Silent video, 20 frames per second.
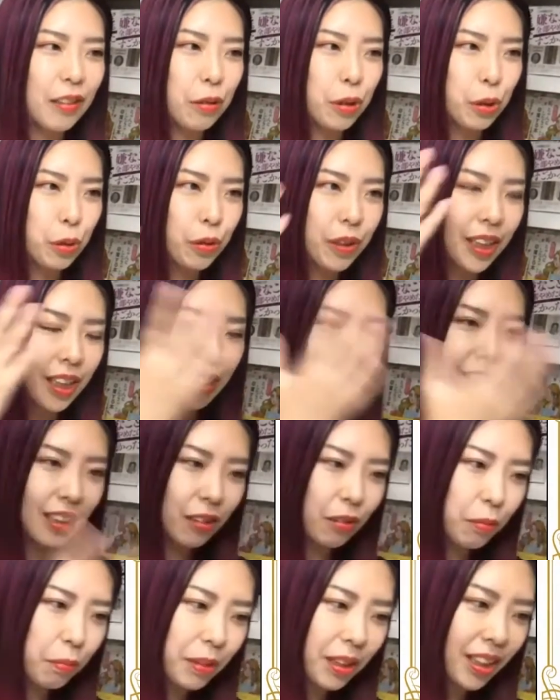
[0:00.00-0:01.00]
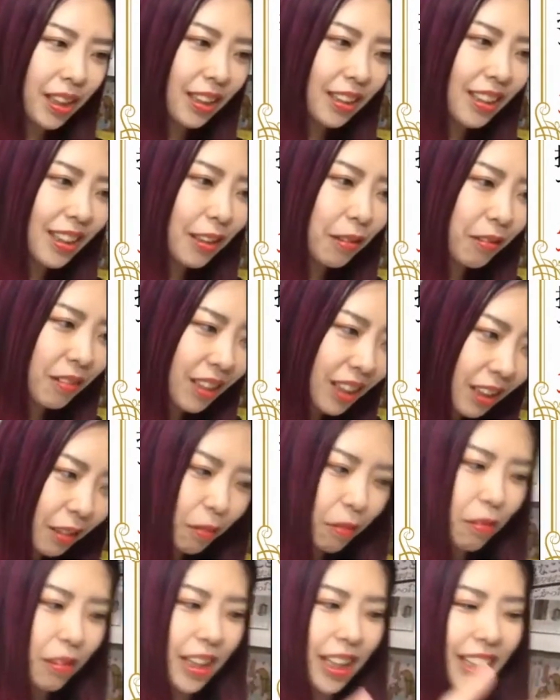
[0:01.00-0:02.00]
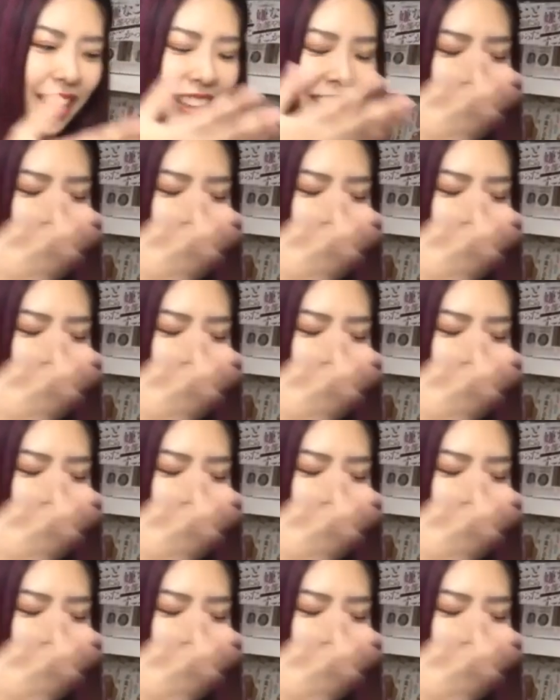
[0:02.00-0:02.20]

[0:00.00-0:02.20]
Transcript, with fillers: あの、上品な人に見られたいのか、こう、下